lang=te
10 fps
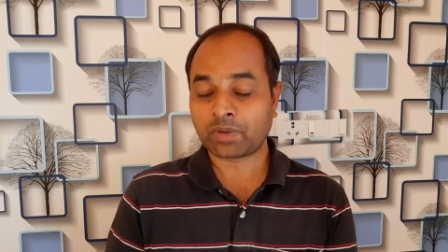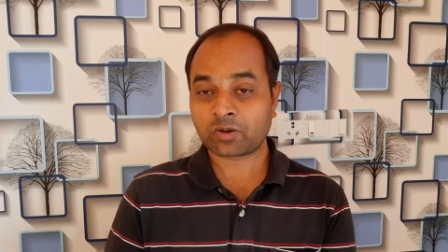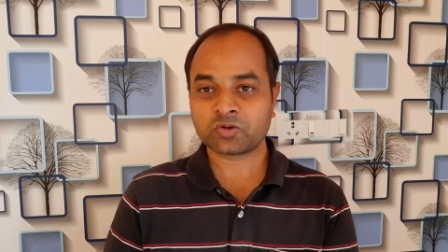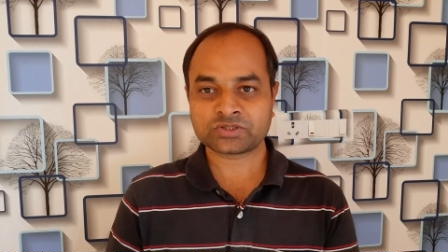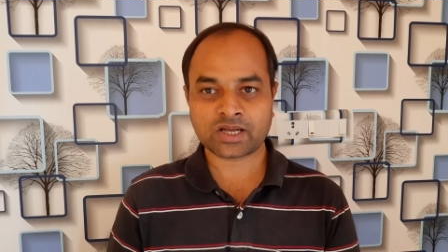
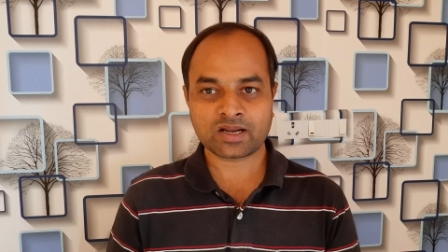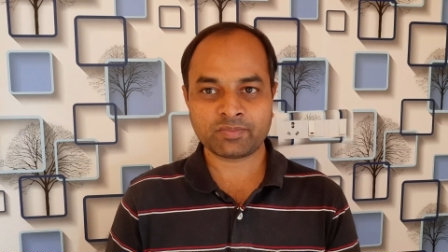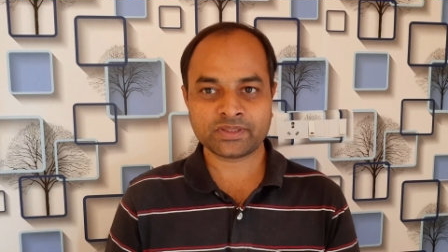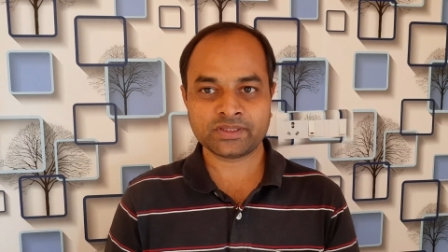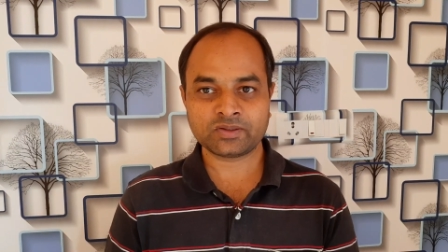మనలో
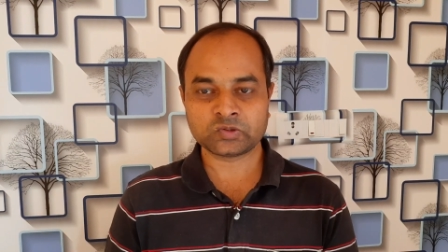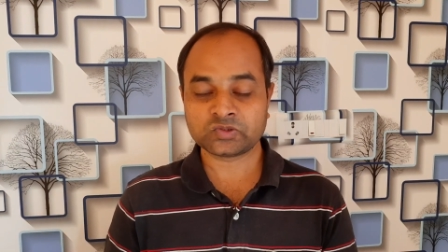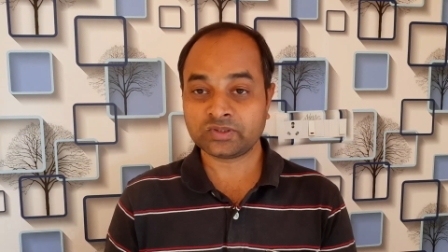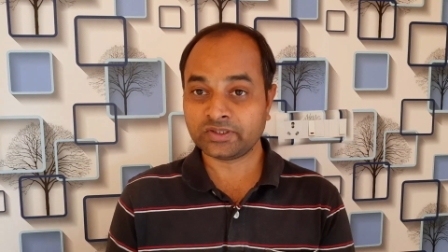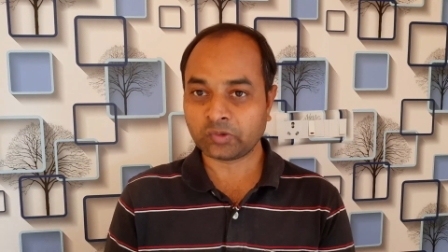చాలామందికి
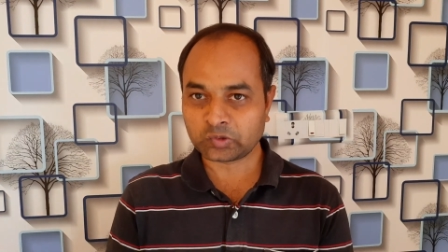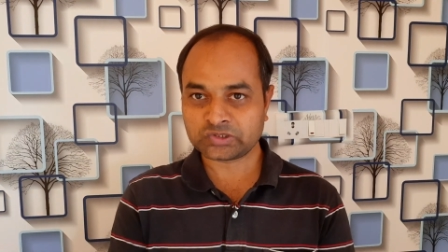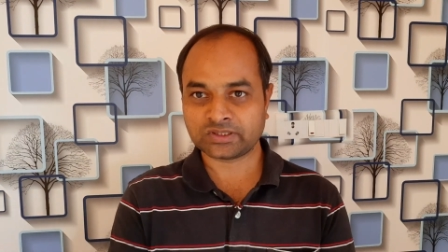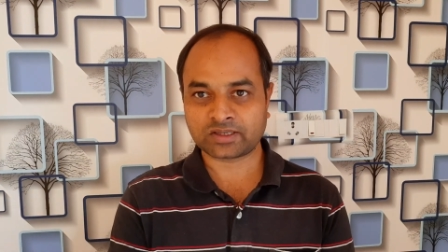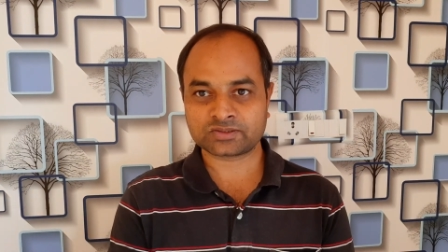వచ్చింది ఈ
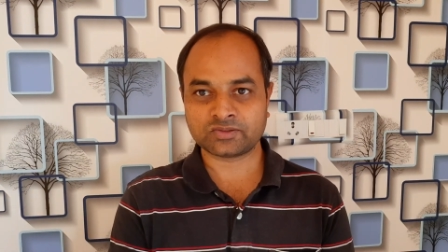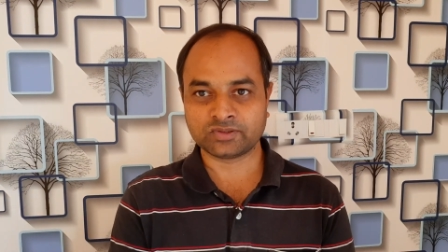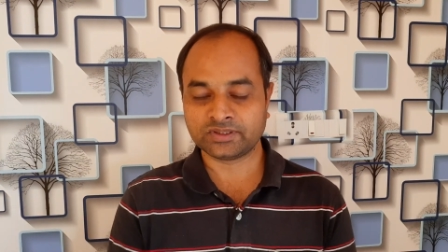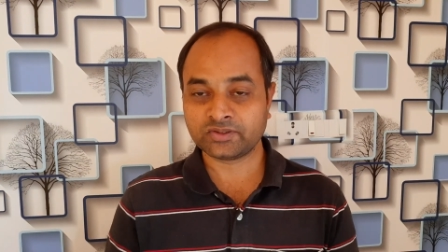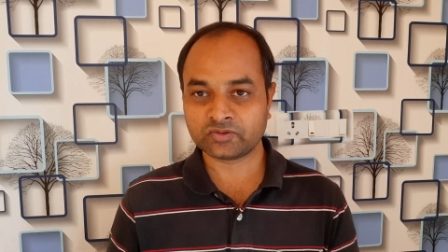రుచి నచ్చదు
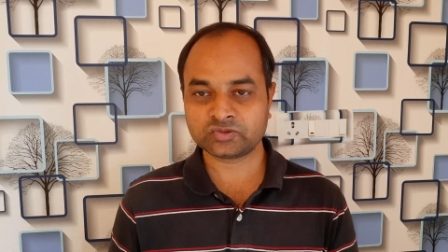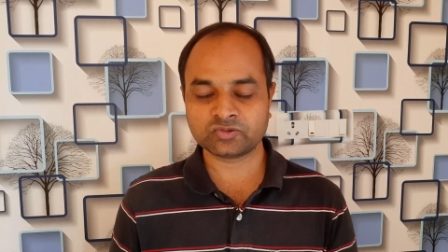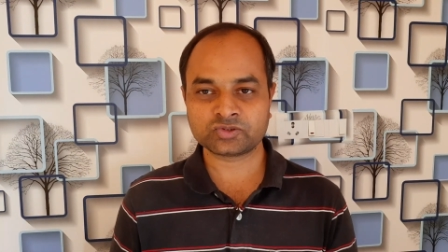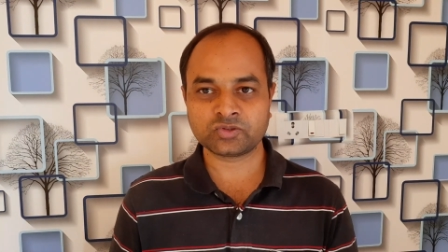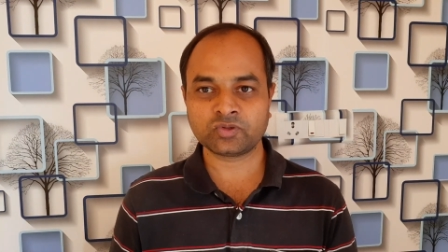ఈ రుచి
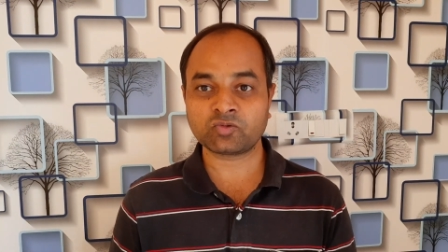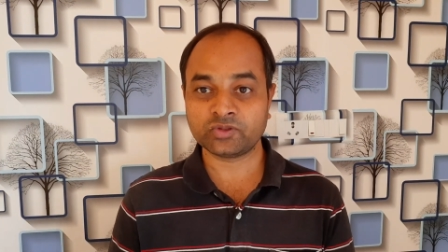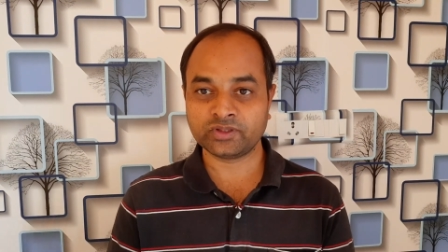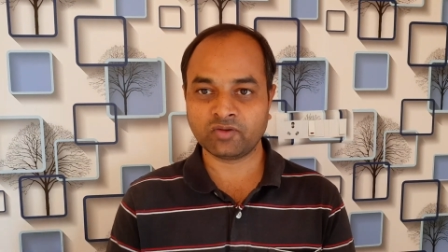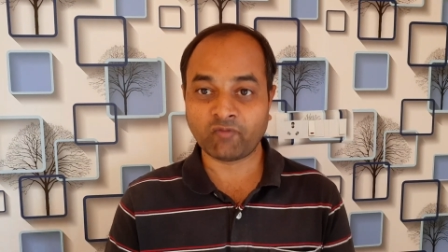వచ్చింది
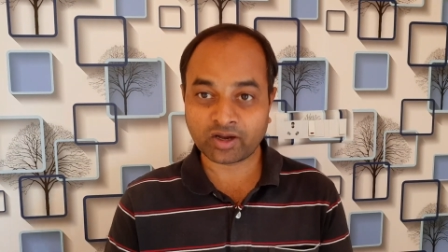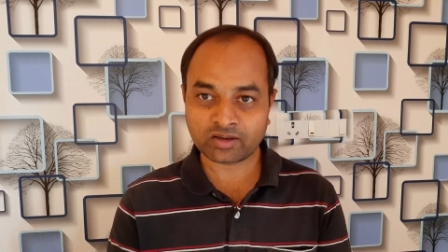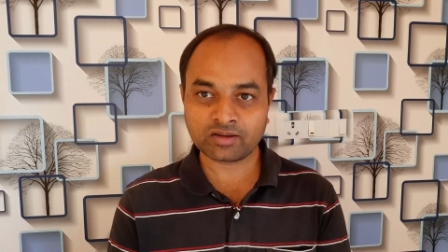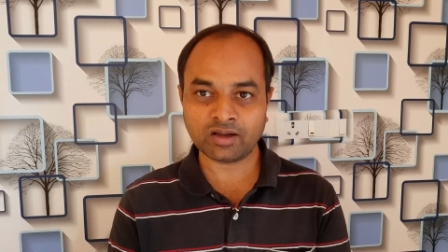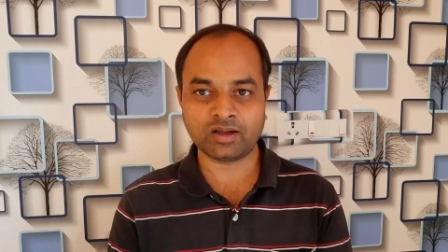కొద్దిగా
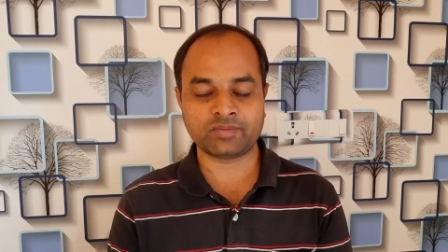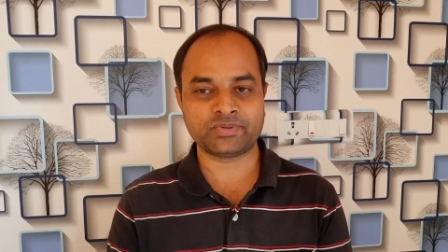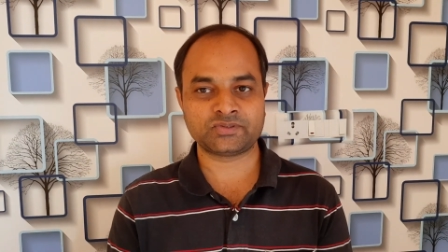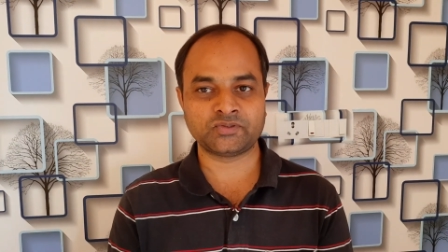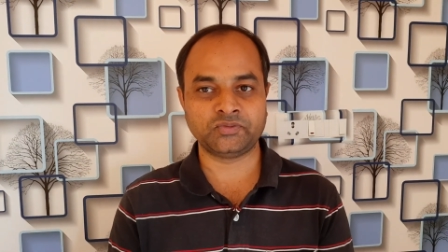వగరుగా
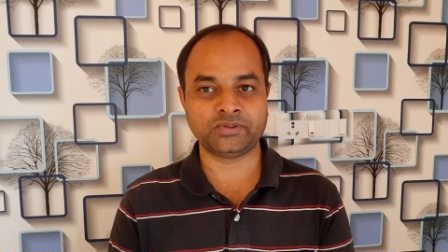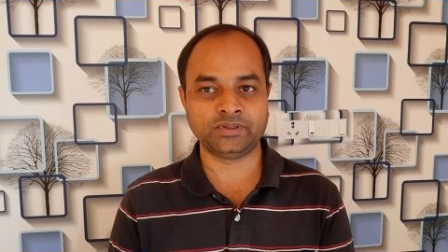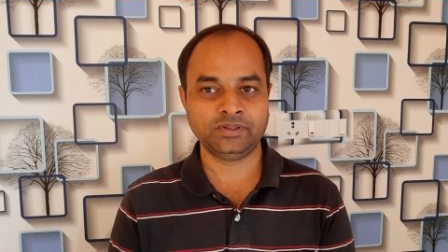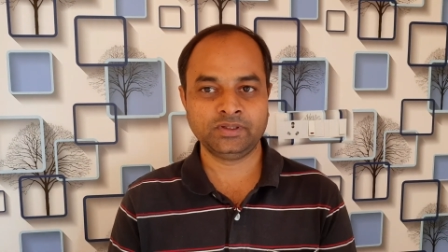అనిపిస్తుంది